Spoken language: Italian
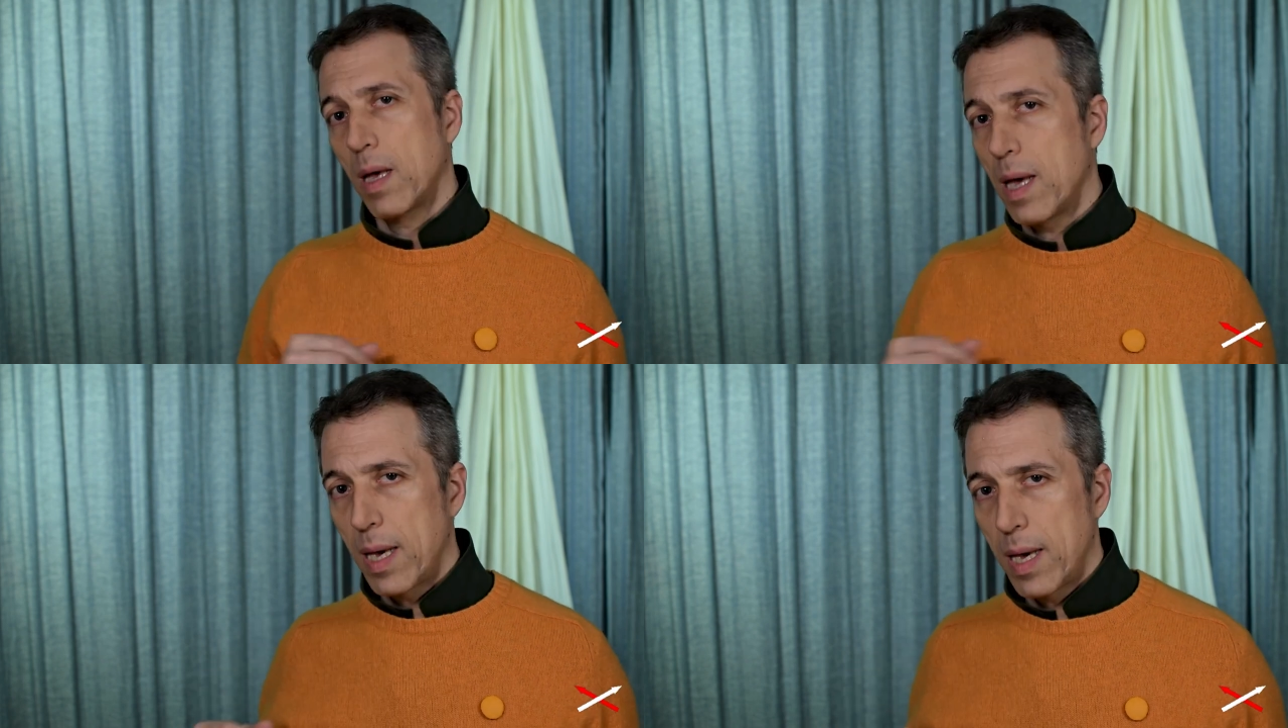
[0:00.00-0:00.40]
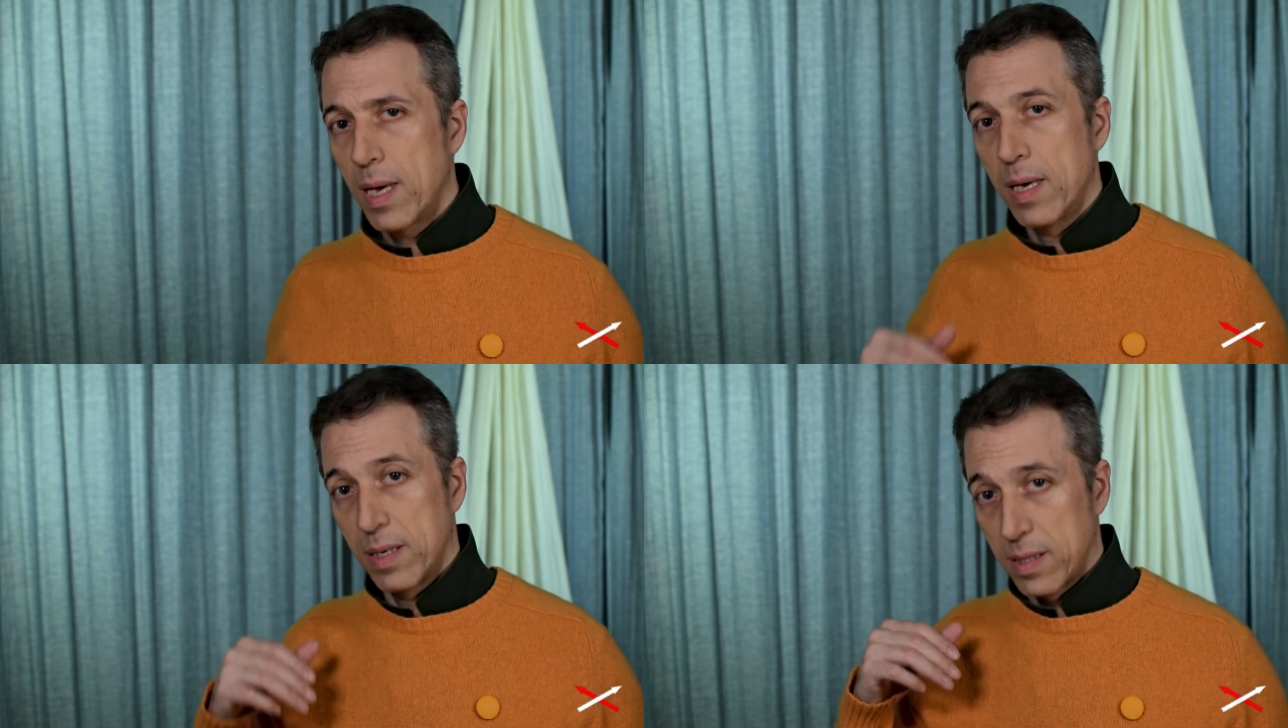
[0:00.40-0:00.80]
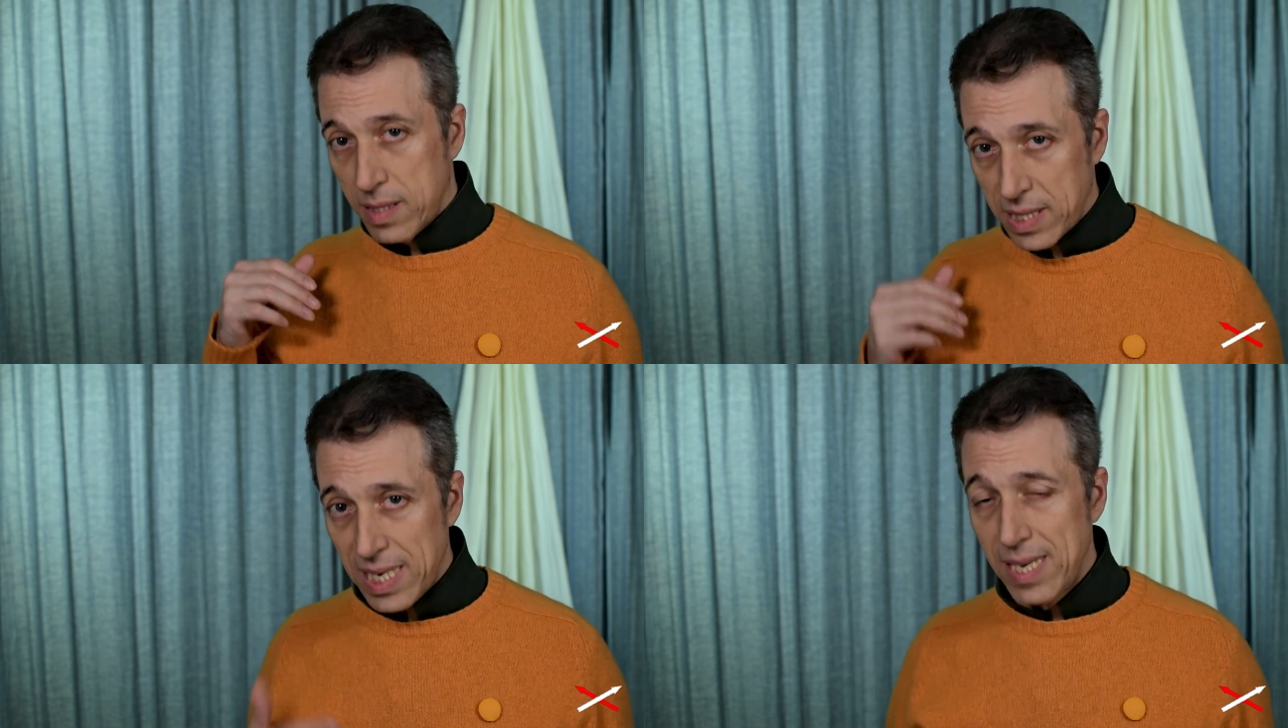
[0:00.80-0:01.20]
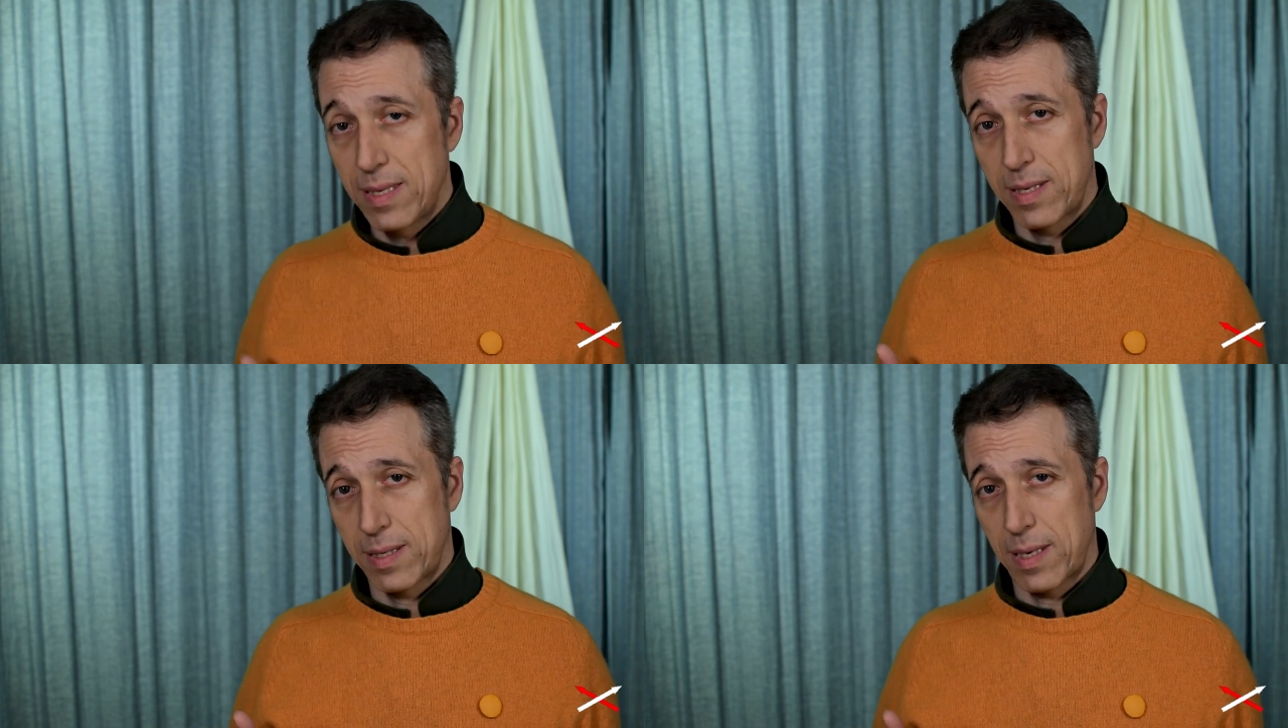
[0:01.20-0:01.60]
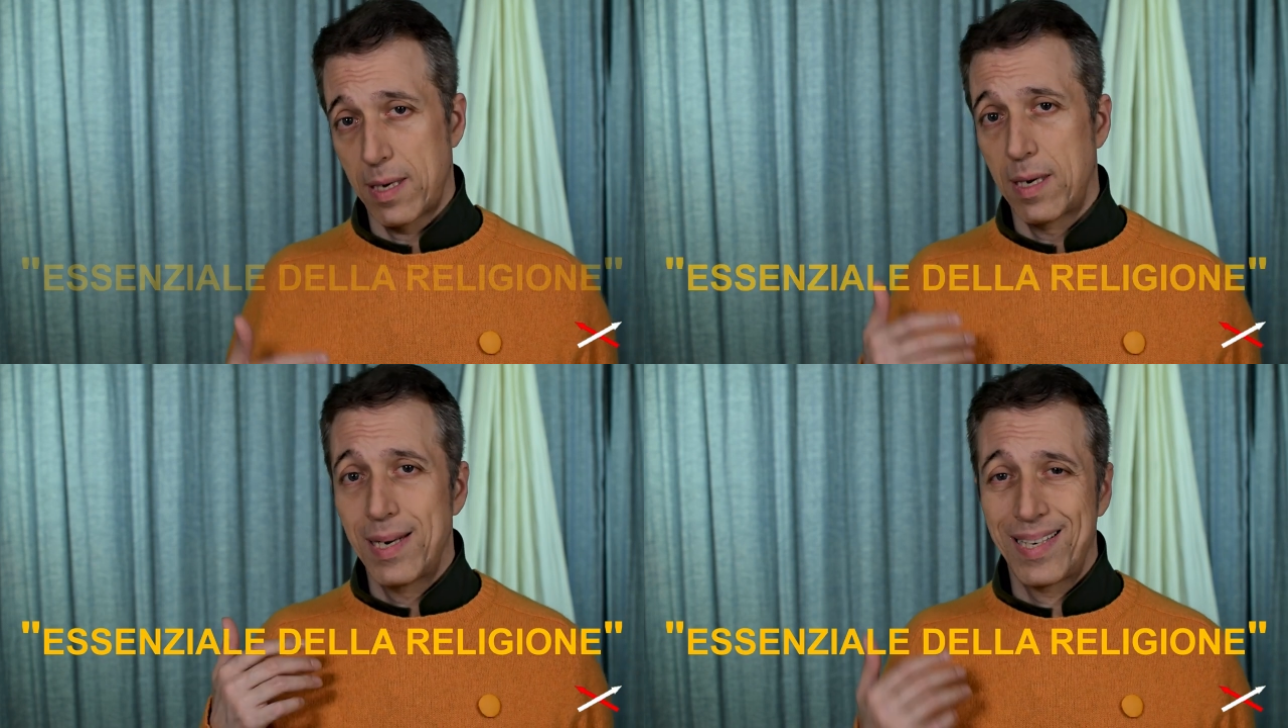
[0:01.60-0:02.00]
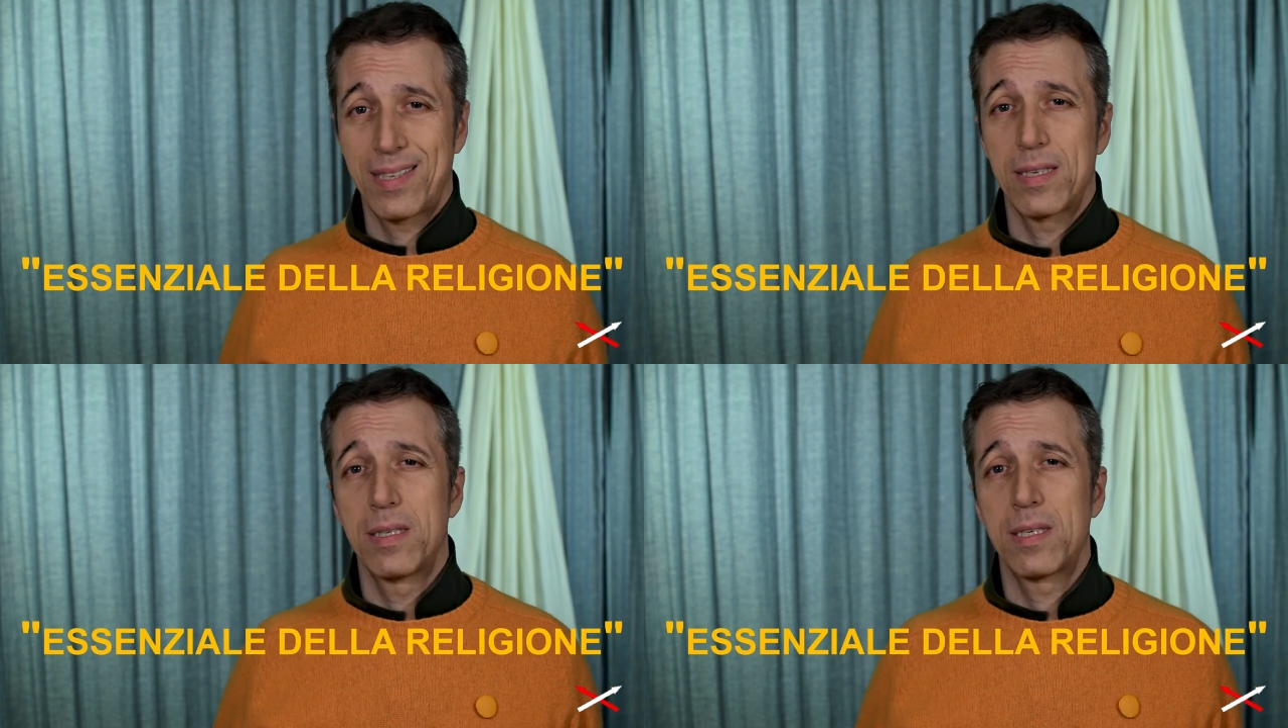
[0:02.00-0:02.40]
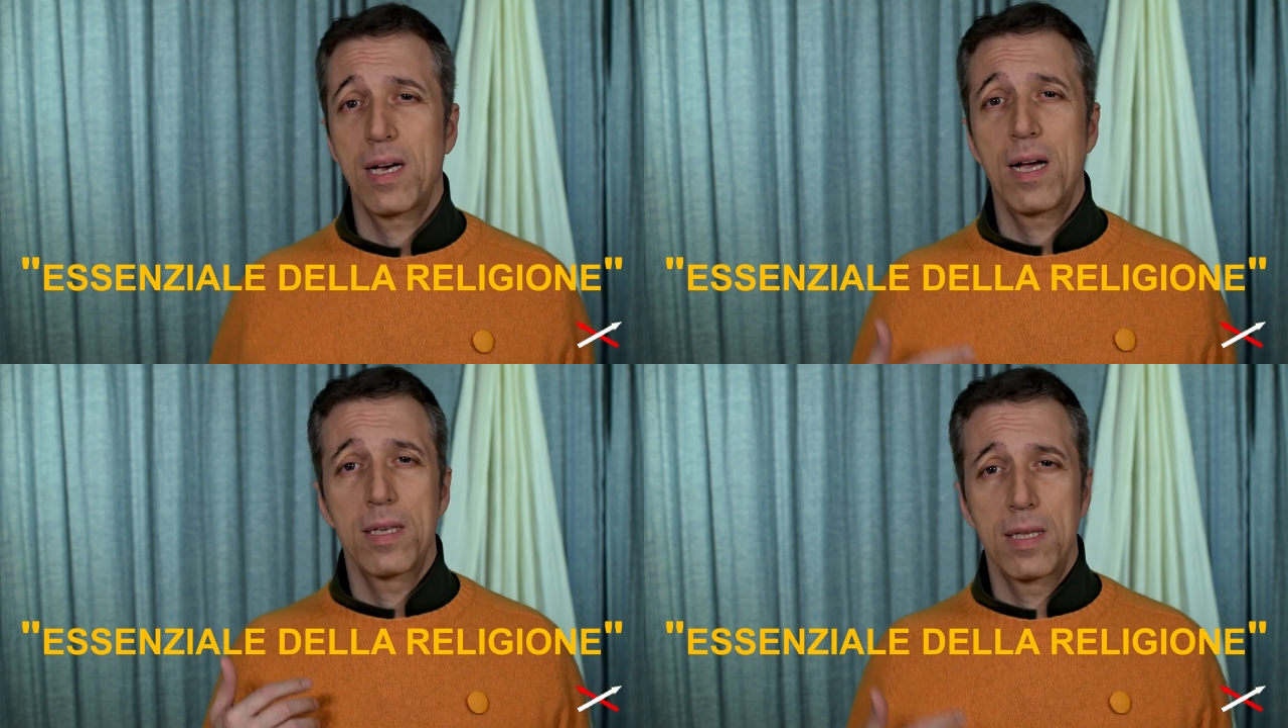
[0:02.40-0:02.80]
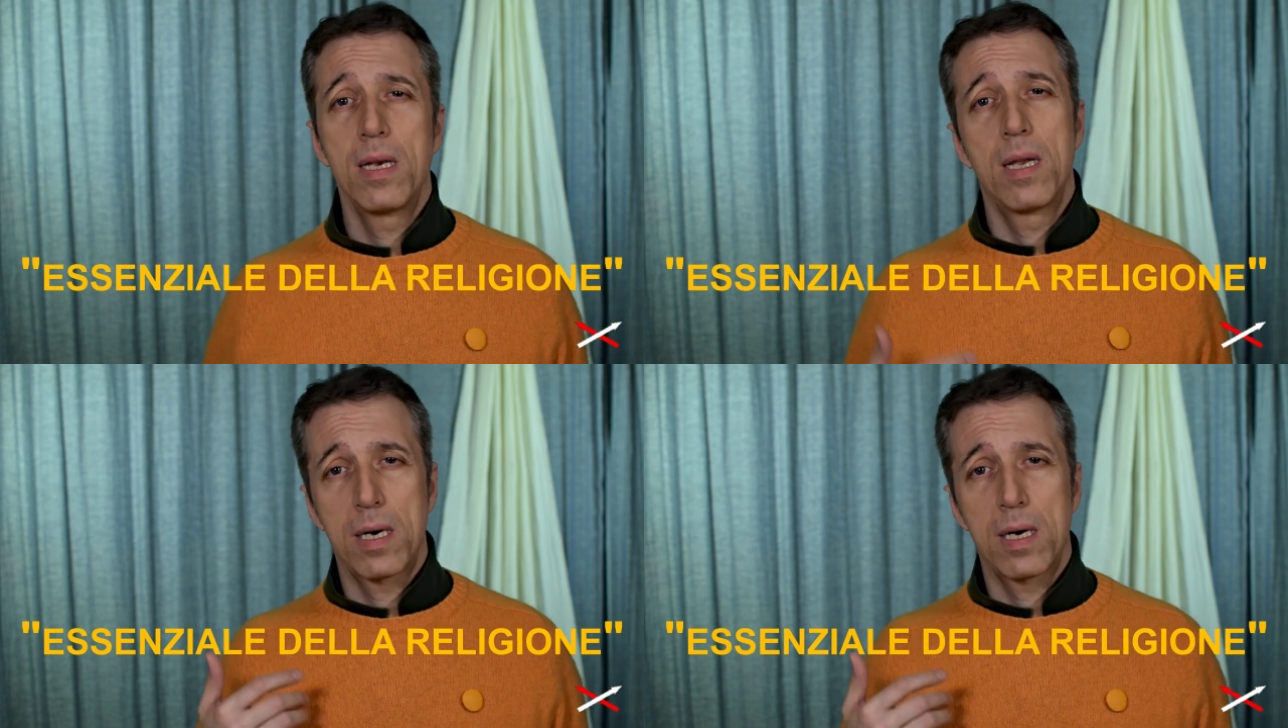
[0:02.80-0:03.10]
è senza l'essenziale della